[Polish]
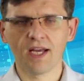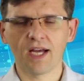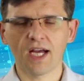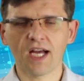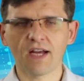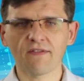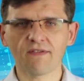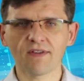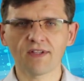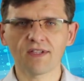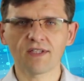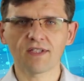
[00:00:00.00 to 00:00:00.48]

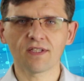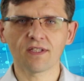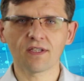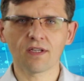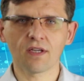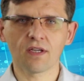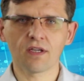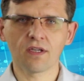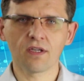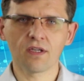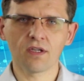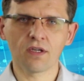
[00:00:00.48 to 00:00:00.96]
A więc
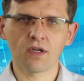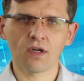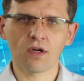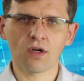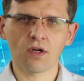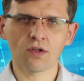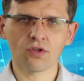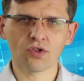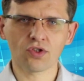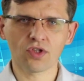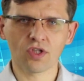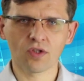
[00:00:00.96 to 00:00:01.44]
y,
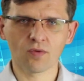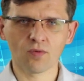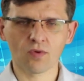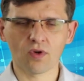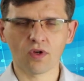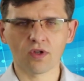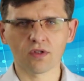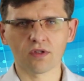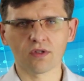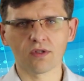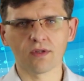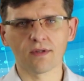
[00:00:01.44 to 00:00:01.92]
odszedł
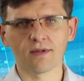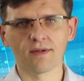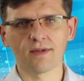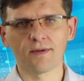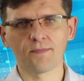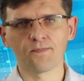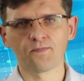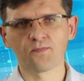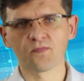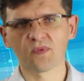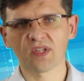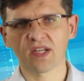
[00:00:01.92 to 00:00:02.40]
od
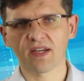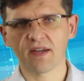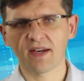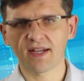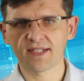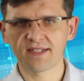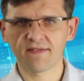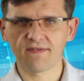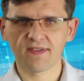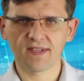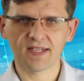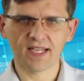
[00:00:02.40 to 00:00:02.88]

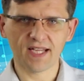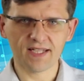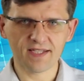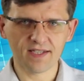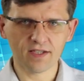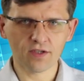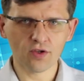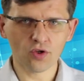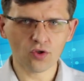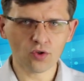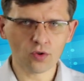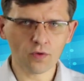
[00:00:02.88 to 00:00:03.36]

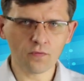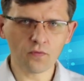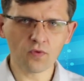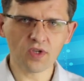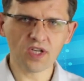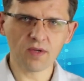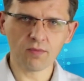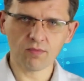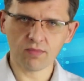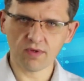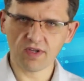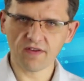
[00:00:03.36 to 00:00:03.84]
klasyfikacji kosztów,
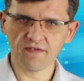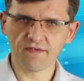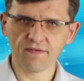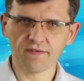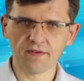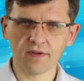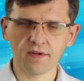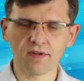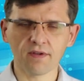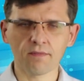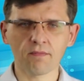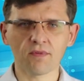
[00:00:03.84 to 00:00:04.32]
która była
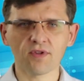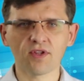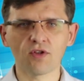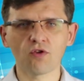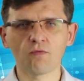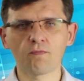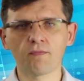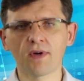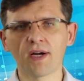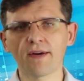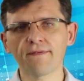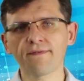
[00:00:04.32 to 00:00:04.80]
w y,
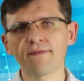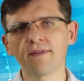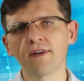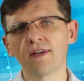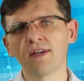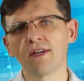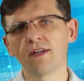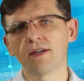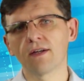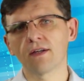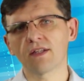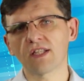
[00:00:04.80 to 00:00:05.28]
modelu PAW,
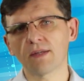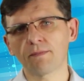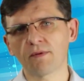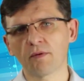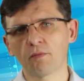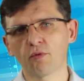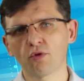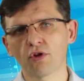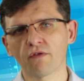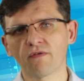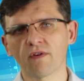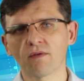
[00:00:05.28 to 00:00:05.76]

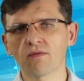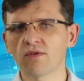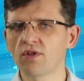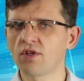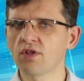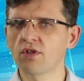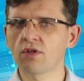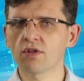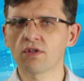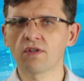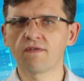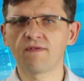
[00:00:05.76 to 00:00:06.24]
zaproponował
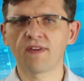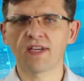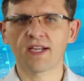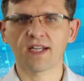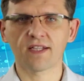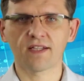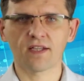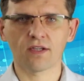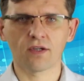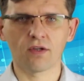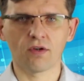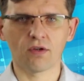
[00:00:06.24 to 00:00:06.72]
tylko dwie
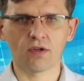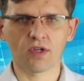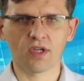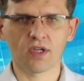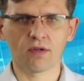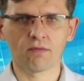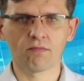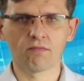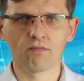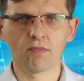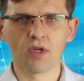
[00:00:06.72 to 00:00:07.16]
kategorie: